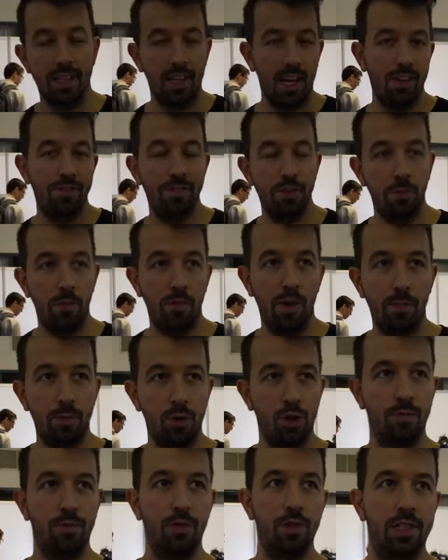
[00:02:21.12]
Den Live-Wettbewerb
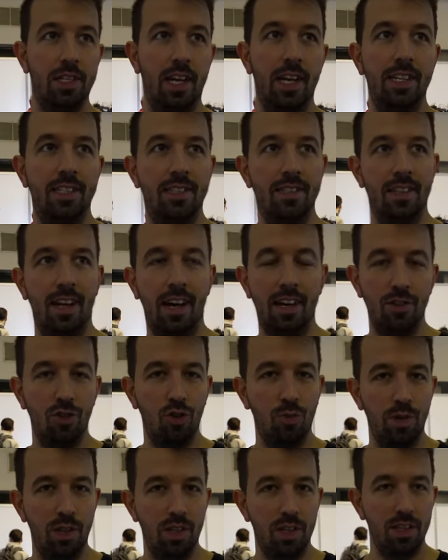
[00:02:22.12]
schauen wir uns gleich nachher
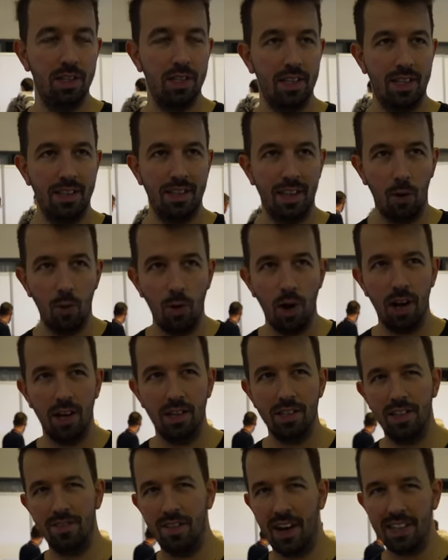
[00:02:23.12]
nochmal genauer
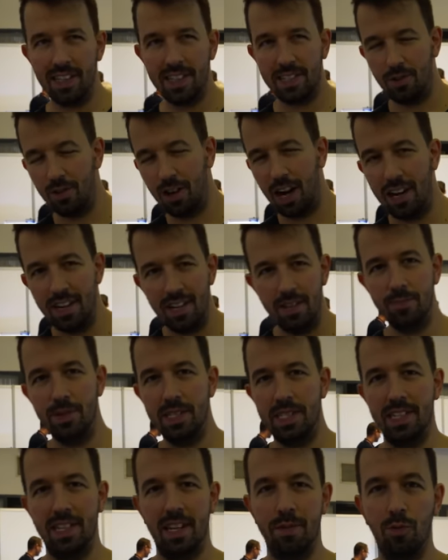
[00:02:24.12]
an. Die waren jetzt noch alle ein
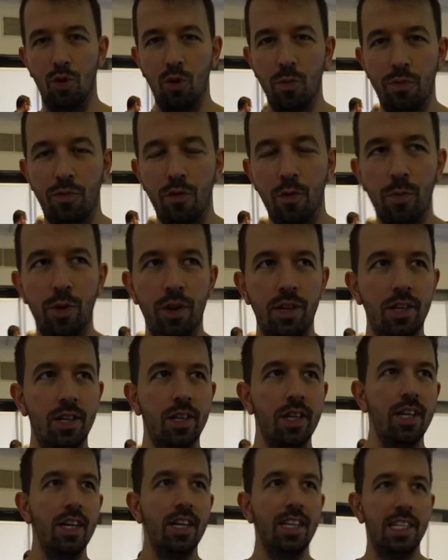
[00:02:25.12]
bisschen am Rumfummeln,
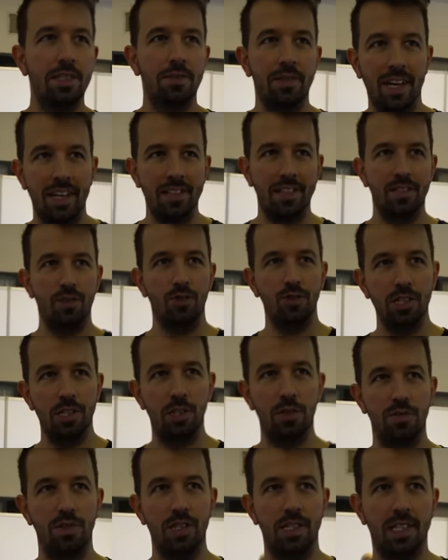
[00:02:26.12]
deswegen hatten wir noch nicht
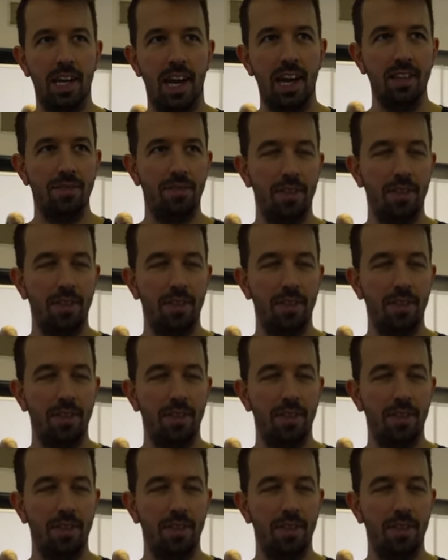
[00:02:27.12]
so viel Zeit.